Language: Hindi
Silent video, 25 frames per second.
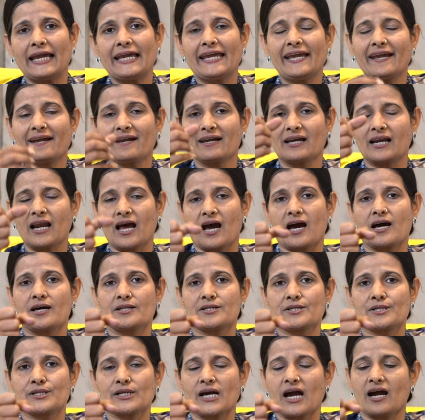एक
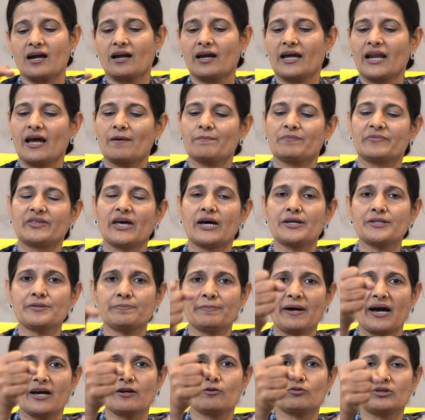ग्लास अगर आप 10
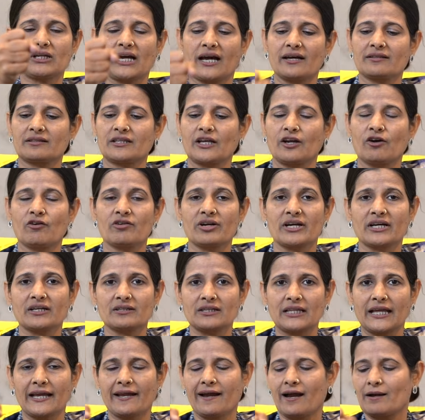बार उठाते हैं और
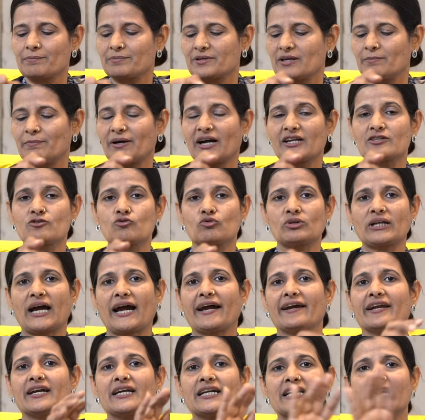रखते हैं आपकी बाजू
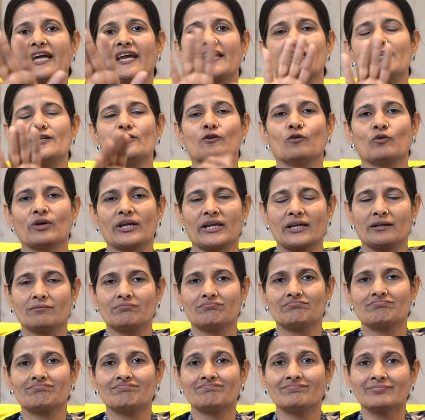टायर्ड नहीं
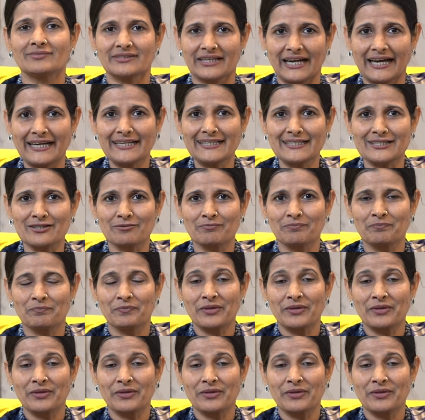होगी राइट